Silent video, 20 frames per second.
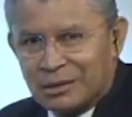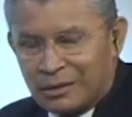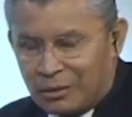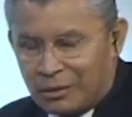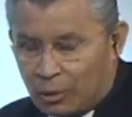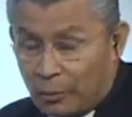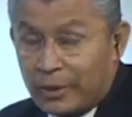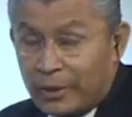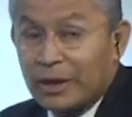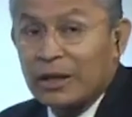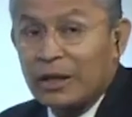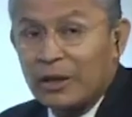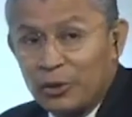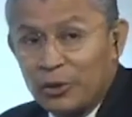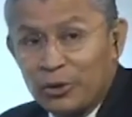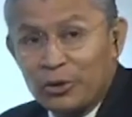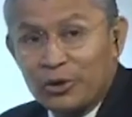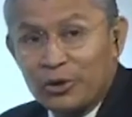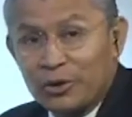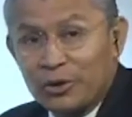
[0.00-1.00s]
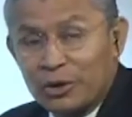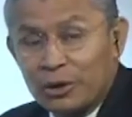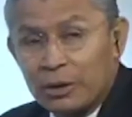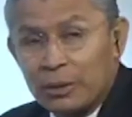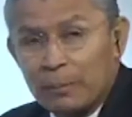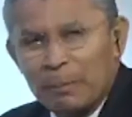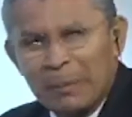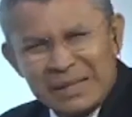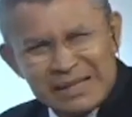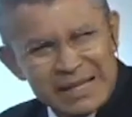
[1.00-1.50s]
gobernador,
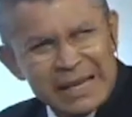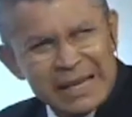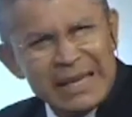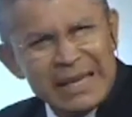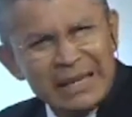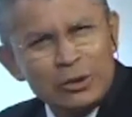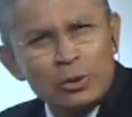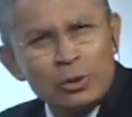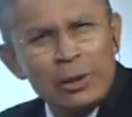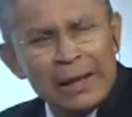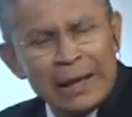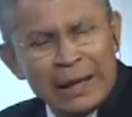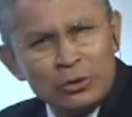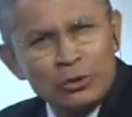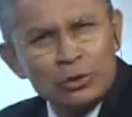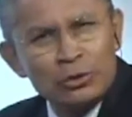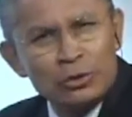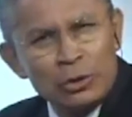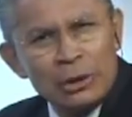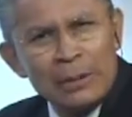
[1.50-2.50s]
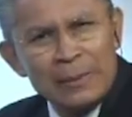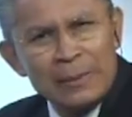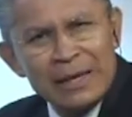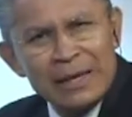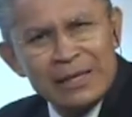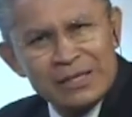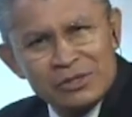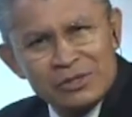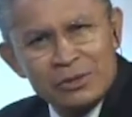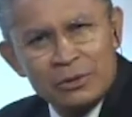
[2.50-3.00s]
¿Va a seguir tolerando todavía
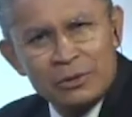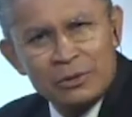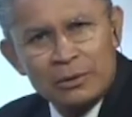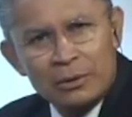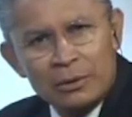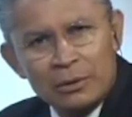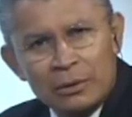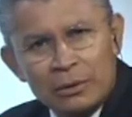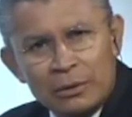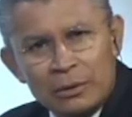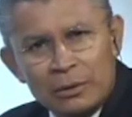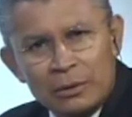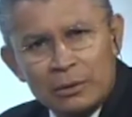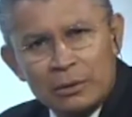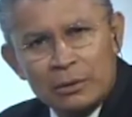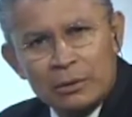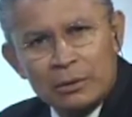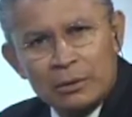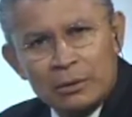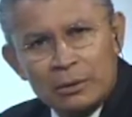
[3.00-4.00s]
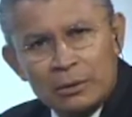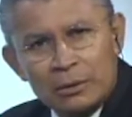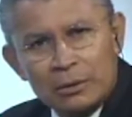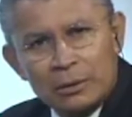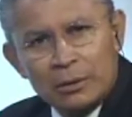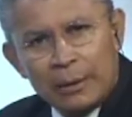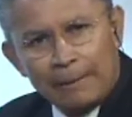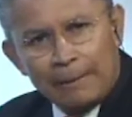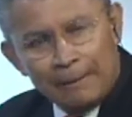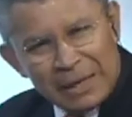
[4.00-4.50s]
esto?
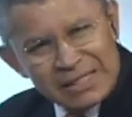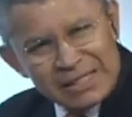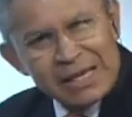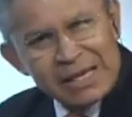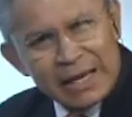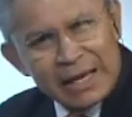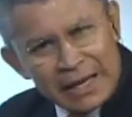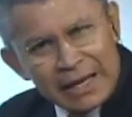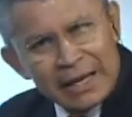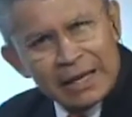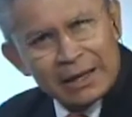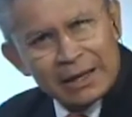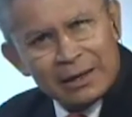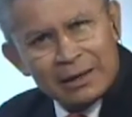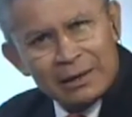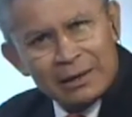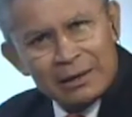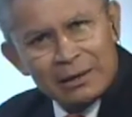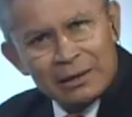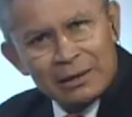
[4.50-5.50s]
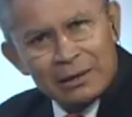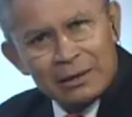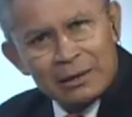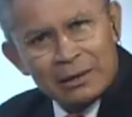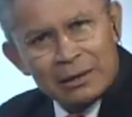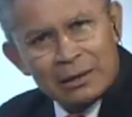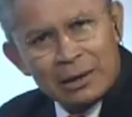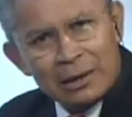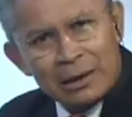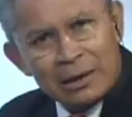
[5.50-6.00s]
¿Va a seguir
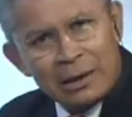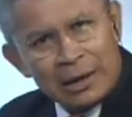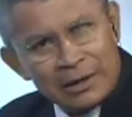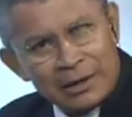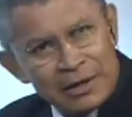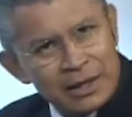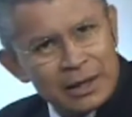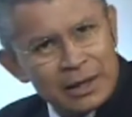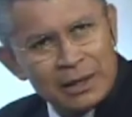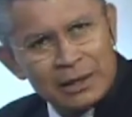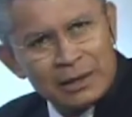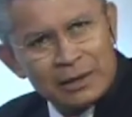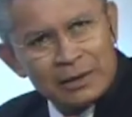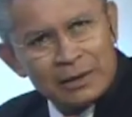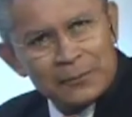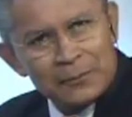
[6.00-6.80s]
allí